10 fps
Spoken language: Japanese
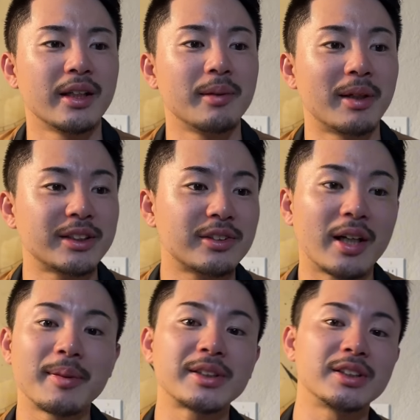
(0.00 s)
今、
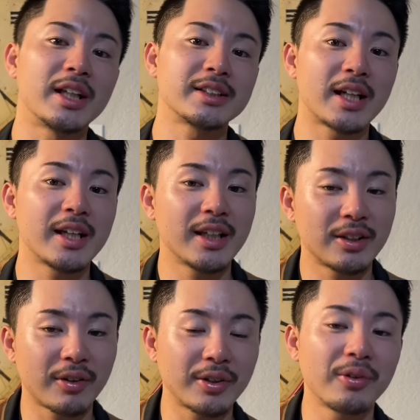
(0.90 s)
クライマックスね、3位
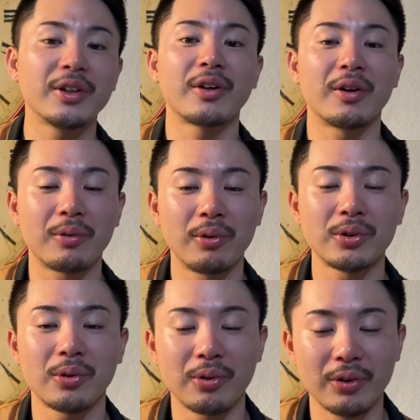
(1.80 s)
とか4位とかのこう
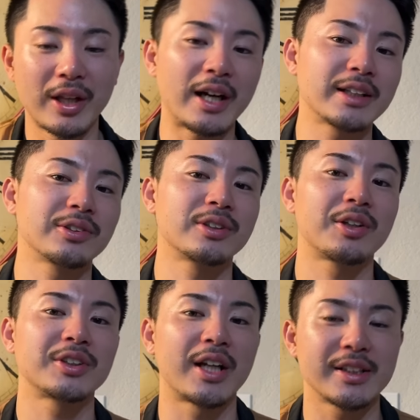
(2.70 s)
ところをね、争っ
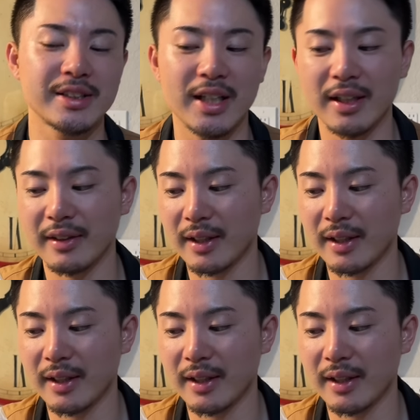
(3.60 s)
てるじゃないですか。